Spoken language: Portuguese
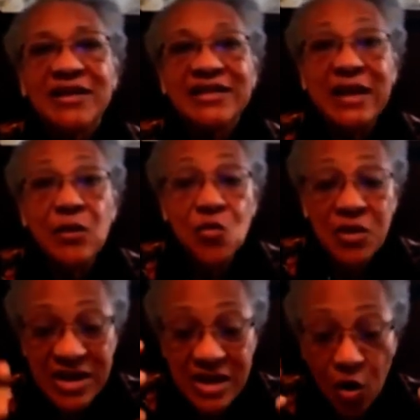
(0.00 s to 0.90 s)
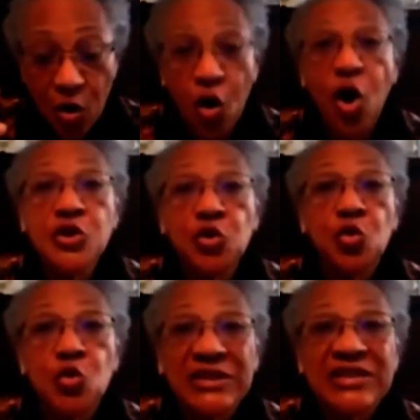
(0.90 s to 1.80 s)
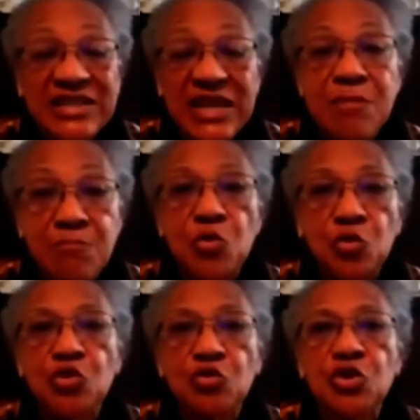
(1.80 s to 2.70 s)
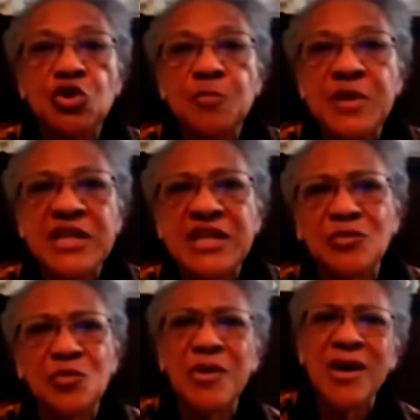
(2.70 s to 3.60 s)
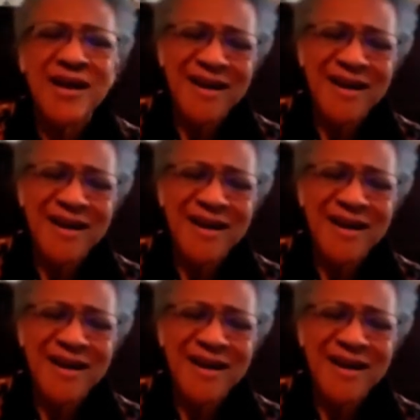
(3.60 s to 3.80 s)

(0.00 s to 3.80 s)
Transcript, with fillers: São oito símbolos do espírito